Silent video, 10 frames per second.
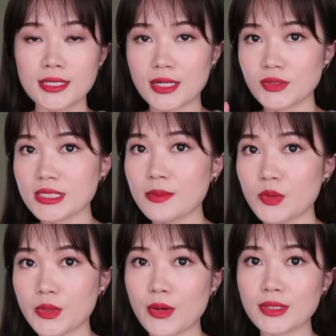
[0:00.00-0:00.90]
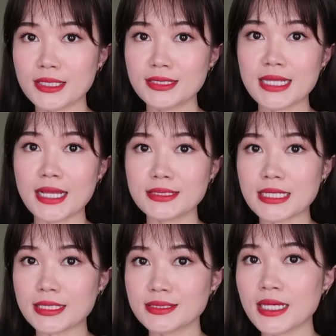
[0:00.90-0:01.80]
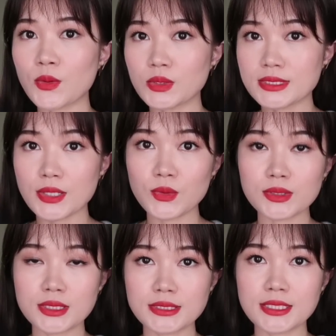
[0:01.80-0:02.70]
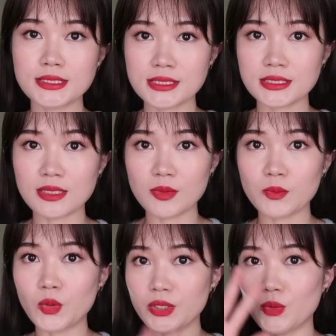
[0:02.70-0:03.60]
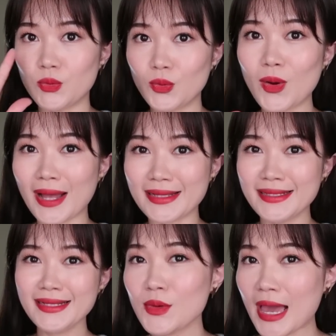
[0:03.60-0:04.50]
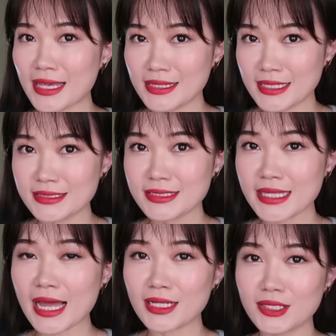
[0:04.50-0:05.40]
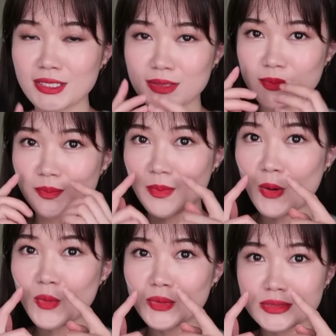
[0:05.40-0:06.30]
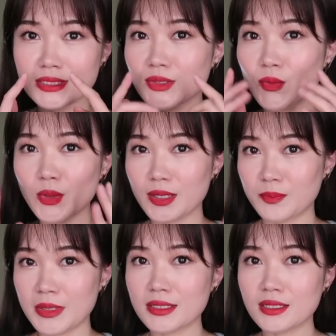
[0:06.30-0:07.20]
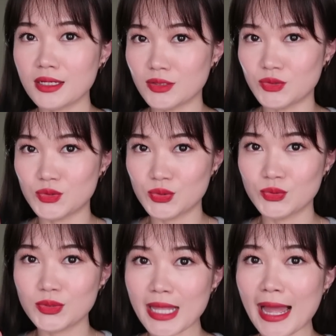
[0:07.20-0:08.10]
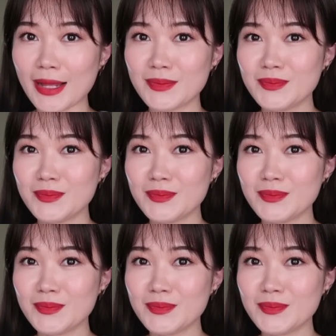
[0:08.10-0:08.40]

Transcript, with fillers: 然后下面我要跟大家讲一下我在用的一些清洁面膜，有五款。因为阿姨年纪大了，毛孔真的会变得很粗大。